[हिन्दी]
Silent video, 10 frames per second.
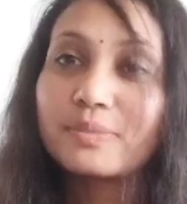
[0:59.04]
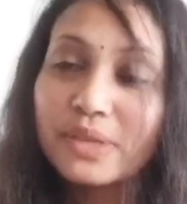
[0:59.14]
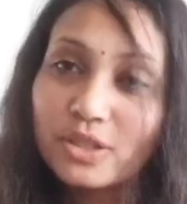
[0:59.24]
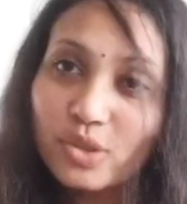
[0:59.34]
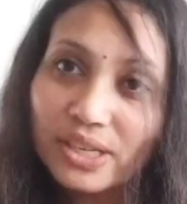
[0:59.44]

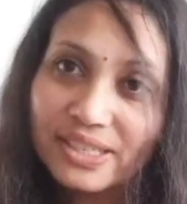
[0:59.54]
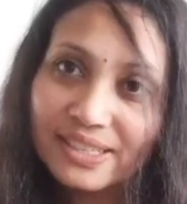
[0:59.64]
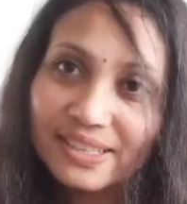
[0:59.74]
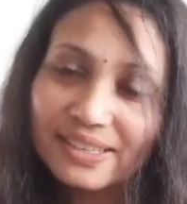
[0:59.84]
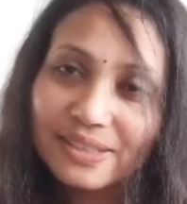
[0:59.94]

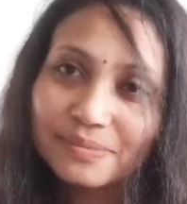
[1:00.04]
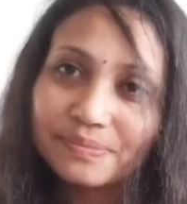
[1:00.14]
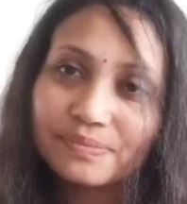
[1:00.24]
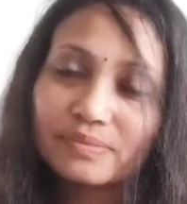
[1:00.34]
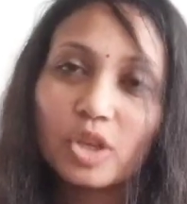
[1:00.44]
स्पिरिचुअलिटी के लिए
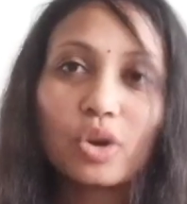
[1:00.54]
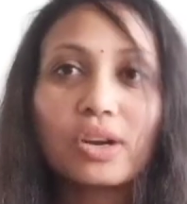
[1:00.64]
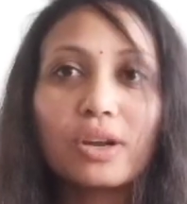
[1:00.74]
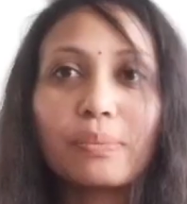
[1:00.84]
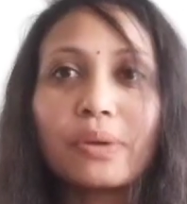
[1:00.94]
और
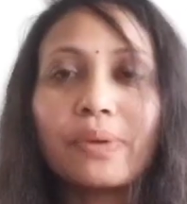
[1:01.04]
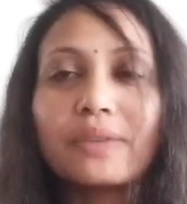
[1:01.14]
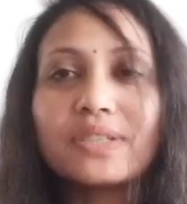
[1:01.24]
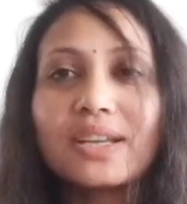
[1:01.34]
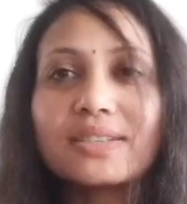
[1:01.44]
नंबर
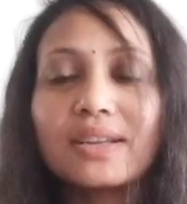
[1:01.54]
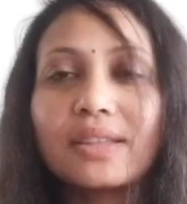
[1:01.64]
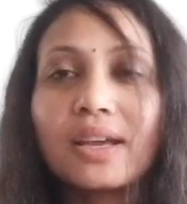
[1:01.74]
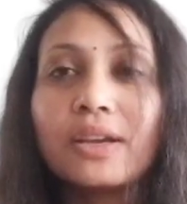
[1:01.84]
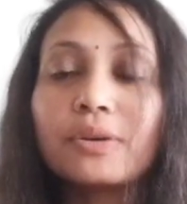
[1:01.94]
फाइव जाना
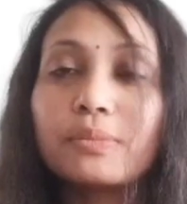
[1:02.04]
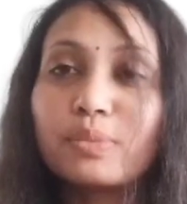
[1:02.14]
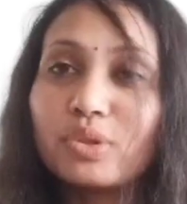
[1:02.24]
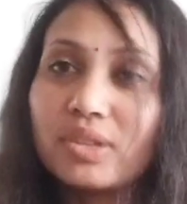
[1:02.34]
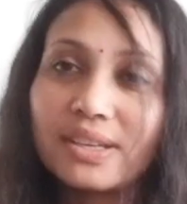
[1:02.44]
जाता
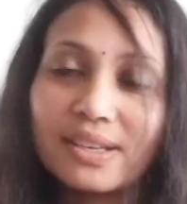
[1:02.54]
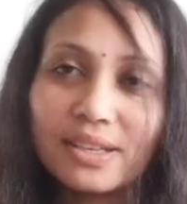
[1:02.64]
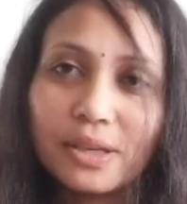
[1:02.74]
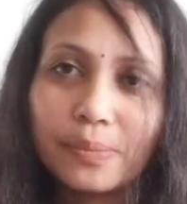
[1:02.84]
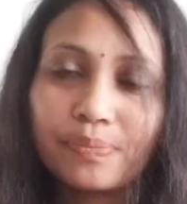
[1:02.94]
है बुद्धि के
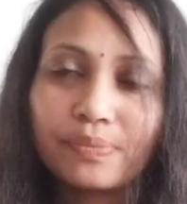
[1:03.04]
लिए